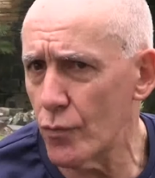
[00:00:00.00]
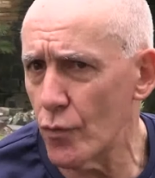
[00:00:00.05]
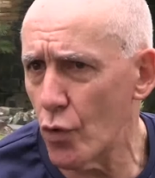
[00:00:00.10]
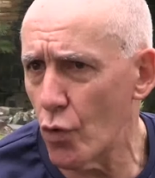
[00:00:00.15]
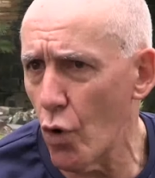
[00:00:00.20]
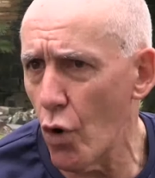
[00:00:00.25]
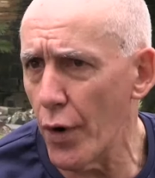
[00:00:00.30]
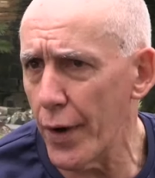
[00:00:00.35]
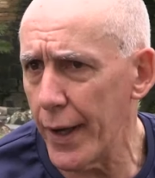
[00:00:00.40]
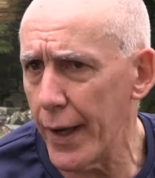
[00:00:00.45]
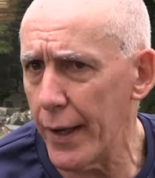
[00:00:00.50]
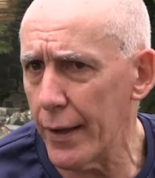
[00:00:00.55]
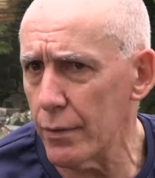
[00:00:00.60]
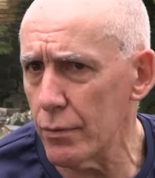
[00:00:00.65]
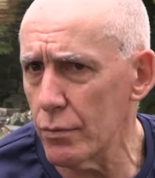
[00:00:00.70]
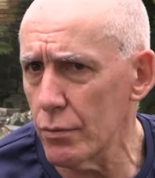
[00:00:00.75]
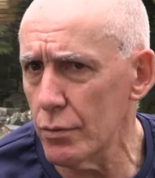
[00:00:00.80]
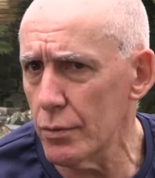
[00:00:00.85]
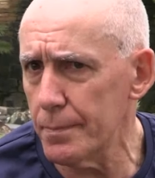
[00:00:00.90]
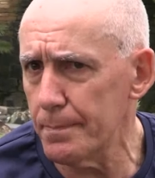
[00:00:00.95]

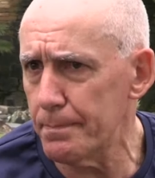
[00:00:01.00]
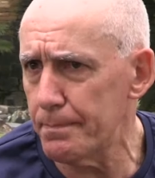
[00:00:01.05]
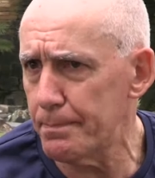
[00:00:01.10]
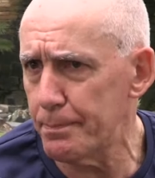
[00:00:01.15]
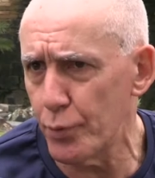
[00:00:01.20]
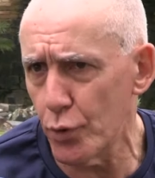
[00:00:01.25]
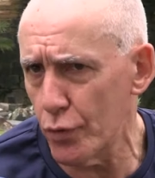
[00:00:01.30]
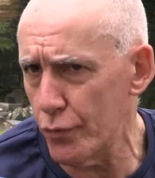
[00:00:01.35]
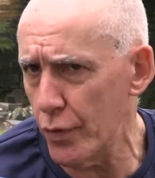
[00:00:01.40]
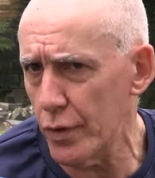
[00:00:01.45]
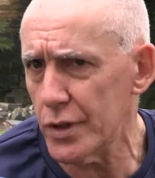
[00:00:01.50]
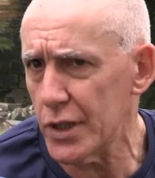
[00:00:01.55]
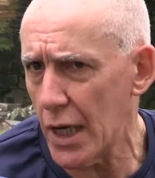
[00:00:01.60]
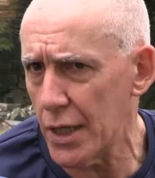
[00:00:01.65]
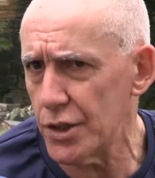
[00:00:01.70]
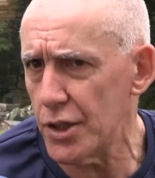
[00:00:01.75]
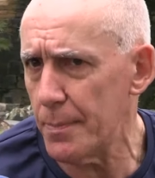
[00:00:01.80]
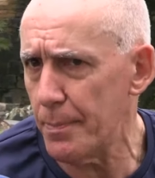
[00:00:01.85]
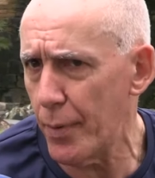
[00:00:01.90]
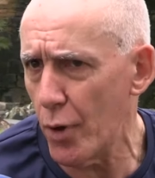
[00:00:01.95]
correndo por
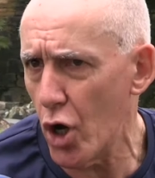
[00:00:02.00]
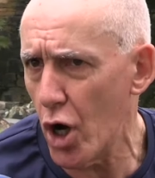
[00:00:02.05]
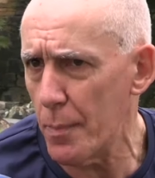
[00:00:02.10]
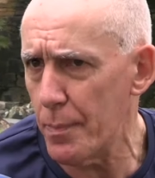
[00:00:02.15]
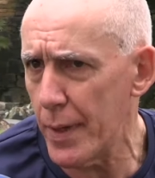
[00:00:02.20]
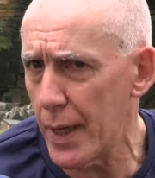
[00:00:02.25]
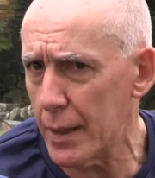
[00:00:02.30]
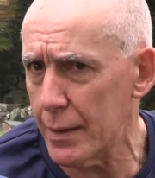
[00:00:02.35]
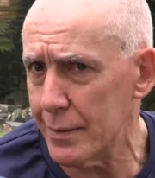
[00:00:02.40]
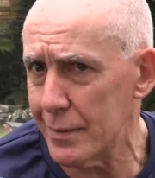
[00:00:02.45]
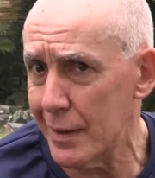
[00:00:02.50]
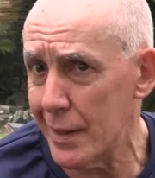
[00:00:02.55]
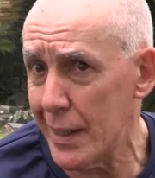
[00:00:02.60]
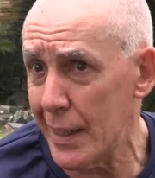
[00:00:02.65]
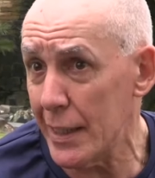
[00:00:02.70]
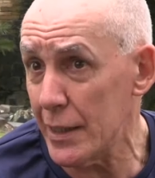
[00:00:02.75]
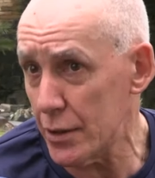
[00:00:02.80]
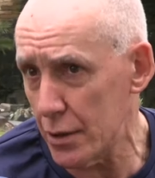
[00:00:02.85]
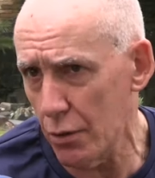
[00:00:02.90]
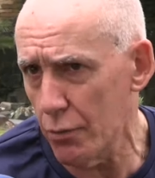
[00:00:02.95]
vontade própria
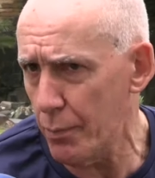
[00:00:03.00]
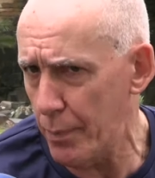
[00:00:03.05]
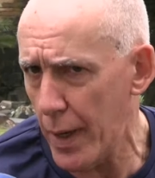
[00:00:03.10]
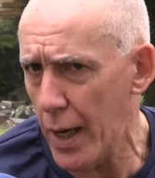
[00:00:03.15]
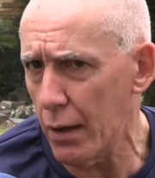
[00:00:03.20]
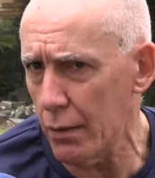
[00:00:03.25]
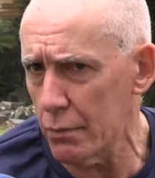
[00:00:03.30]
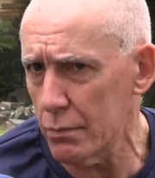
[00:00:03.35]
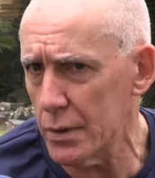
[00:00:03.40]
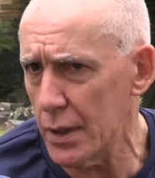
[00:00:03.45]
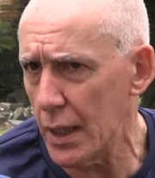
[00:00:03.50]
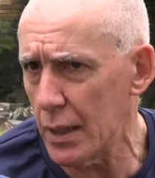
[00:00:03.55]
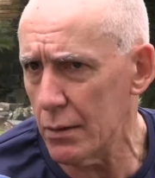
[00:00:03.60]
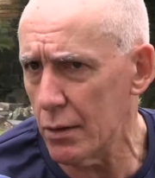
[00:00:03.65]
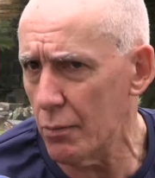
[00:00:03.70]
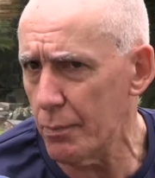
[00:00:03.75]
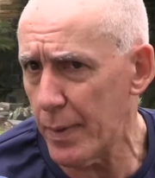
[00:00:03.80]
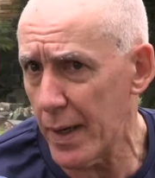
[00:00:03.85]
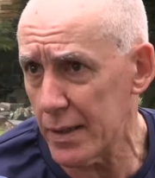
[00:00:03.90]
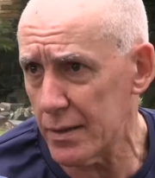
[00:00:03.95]
em São Paulo, né?
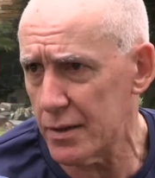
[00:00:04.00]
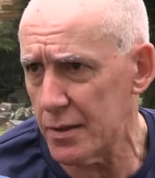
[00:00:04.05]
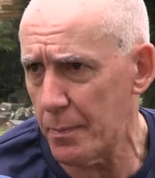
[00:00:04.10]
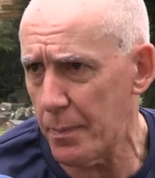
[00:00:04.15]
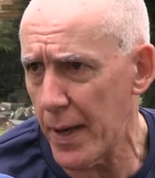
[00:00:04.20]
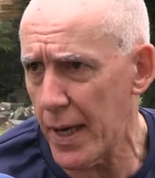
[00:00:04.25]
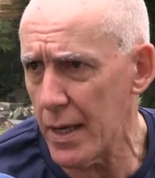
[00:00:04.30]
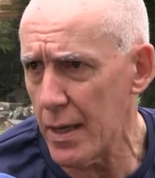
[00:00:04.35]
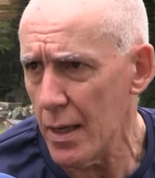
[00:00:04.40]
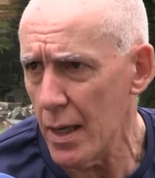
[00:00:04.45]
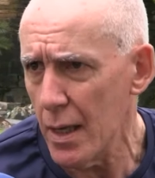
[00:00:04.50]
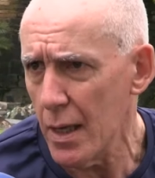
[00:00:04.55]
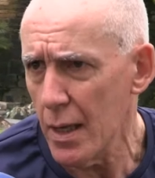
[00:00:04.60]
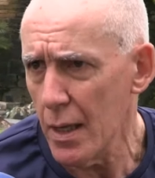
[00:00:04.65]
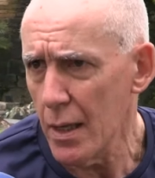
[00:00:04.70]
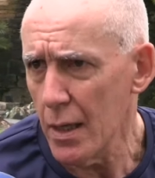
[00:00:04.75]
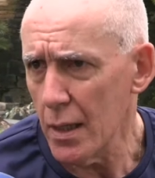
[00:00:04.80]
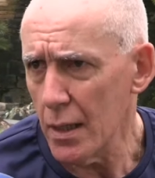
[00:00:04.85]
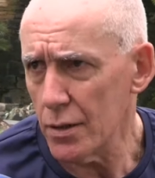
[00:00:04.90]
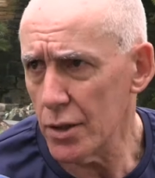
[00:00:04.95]
Não participei
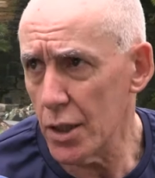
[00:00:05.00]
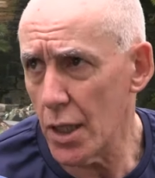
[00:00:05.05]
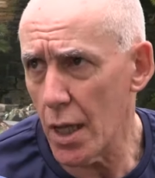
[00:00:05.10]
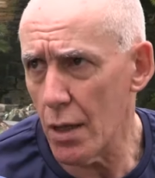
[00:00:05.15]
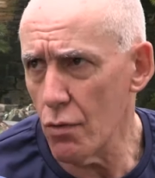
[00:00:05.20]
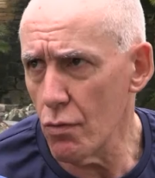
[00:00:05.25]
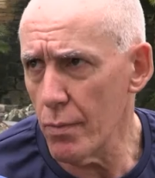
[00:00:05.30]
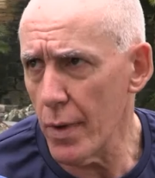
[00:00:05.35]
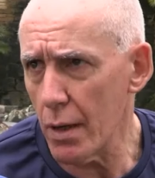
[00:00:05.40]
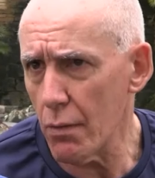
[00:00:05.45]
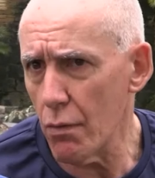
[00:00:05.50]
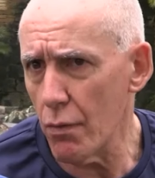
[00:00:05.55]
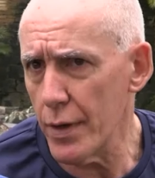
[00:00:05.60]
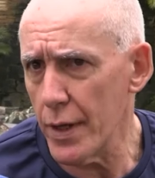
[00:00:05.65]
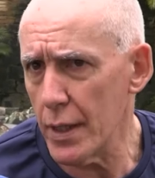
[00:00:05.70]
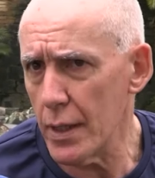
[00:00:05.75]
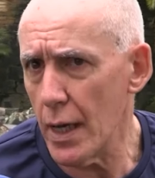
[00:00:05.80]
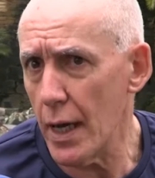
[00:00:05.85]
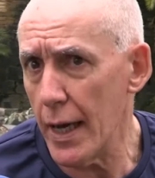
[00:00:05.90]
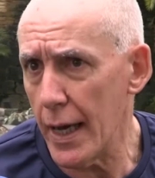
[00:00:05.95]
em nenhuma
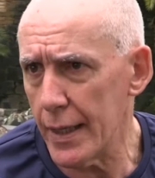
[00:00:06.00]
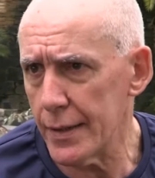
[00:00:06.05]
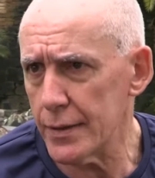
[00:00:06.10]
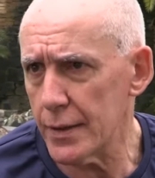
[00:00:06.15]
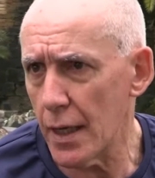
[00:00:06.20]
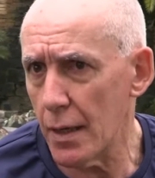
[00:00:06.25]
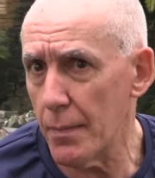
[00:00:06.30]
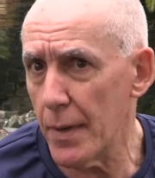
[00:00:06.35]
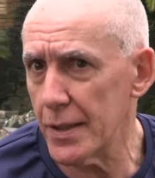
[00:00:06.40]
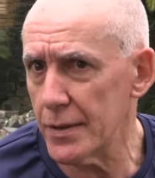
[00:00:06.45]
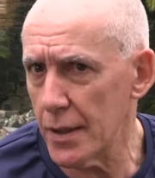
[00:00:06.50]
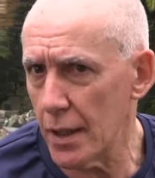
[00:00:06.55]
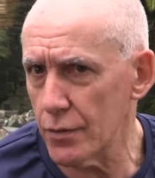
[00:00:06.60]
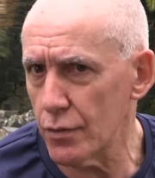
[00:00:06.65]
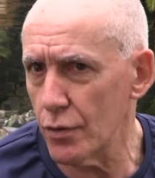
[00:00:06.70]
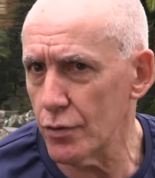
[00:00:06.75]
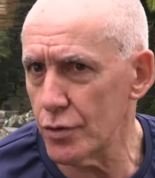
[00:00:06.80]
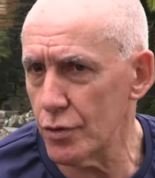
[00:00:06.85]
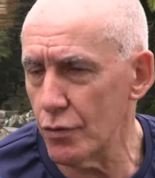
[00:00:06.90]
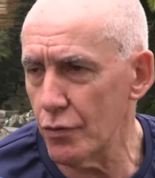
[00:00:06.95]
corrida extra, mas da
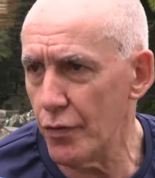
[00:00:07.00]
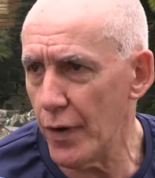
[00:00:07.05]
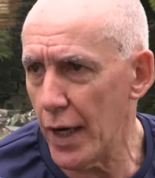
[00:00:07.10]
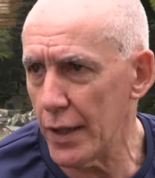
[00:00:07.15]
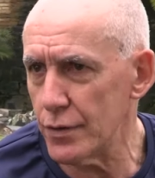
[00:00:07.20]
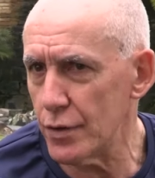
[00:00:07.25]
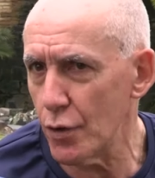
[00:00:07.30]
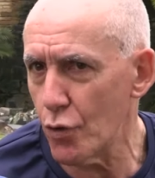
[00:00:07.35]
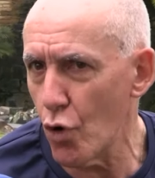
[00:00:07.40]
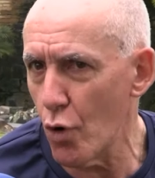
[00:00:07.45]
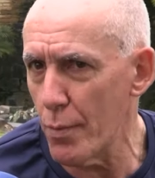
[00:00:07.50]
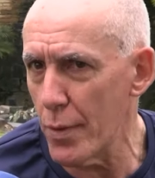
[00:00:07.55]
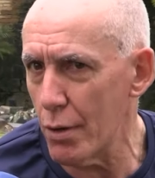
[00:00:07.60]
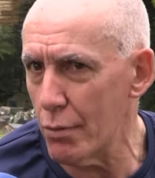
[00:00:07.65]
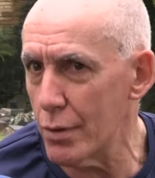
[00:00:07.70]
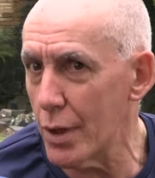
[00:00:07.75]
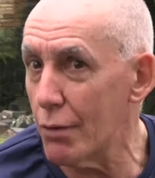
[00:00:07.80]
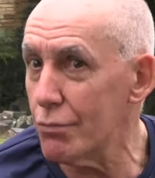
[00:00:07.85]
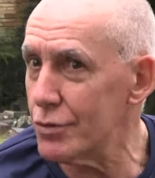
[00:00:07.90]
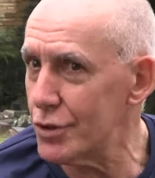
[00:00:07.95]
São Silvestre, como eu
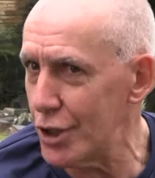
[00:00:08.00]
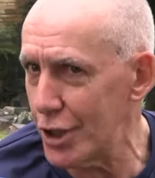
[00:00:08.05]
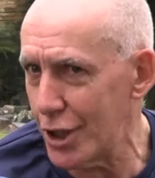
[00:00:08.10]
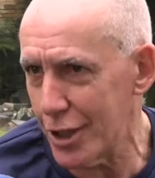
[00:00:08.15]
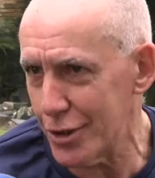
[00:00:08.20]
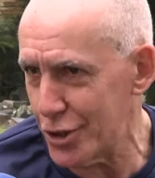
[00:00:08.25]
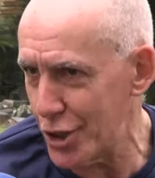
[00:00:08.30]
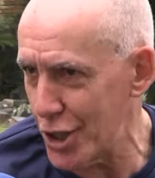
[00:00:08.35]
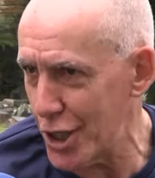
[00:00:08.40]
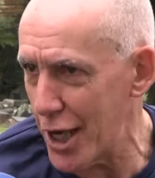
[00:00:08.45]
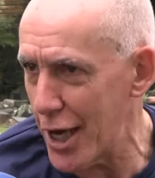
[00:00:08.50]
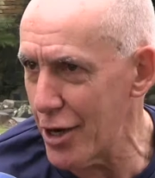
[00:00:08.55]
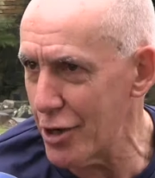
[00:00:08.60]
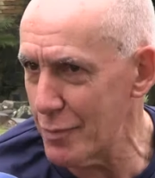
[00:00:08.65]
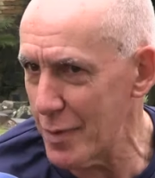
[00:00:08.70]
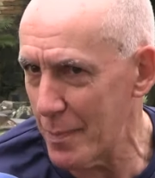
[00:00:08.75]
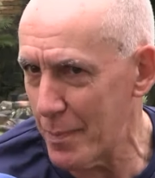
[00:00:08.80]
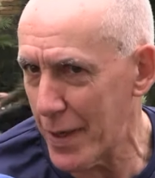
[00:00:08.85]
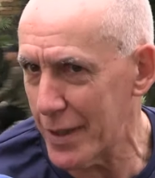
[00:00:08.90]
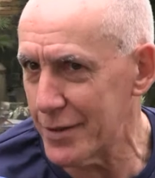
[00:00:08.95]
não tinha dinheiro
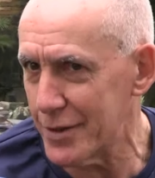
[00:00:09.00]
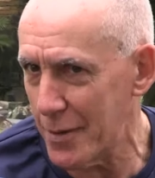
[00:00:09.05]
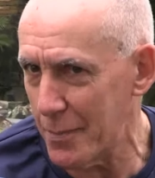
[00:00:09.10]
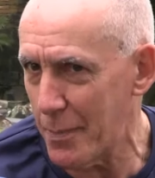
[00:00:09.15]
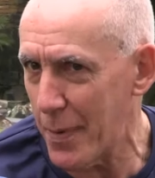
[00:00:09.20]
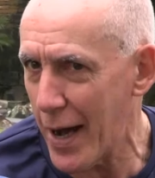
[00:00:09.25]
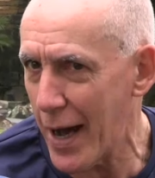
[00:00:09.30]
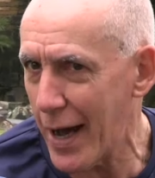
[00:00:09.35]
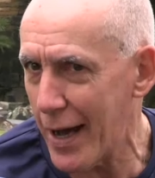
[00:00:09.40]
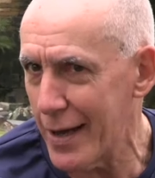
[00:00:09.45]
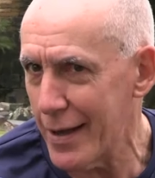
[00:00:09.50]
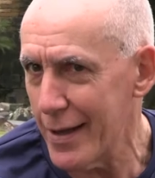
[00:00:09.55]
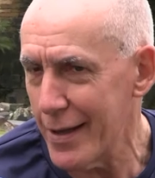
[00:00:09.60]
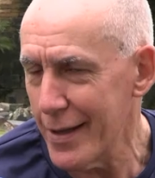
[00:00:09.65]
para participar,